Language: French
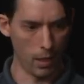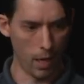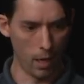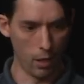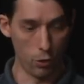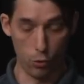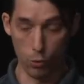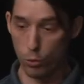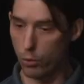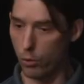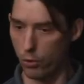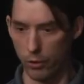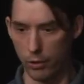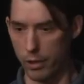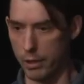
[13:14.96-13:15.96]
un
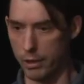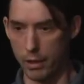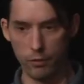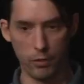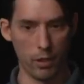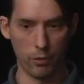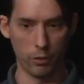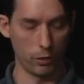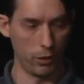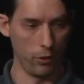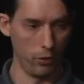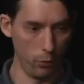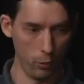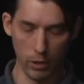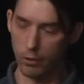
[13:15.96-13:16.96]
jeu, c'était le cas de Final
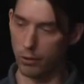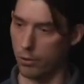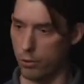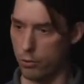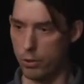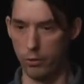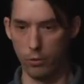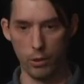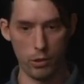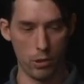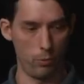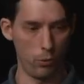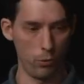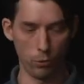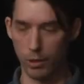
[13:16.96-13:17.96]
Fantasy VIII. je suis désolé, j'ai
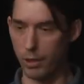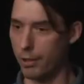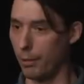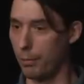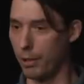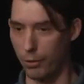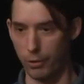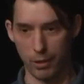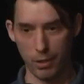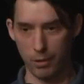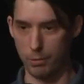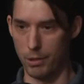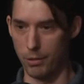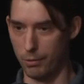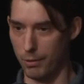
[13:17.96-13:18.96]
plus le nom de l'interprète en tête,
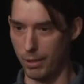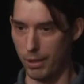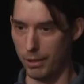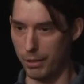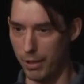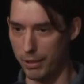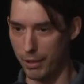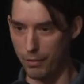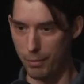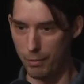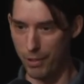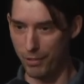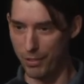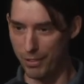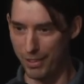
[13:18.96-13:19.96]
mais quelqu'un va me
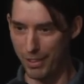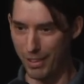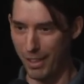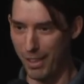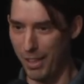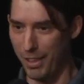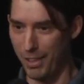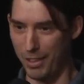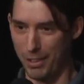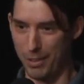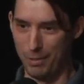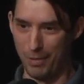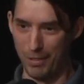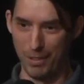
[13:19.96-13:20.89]
la citer. Euh,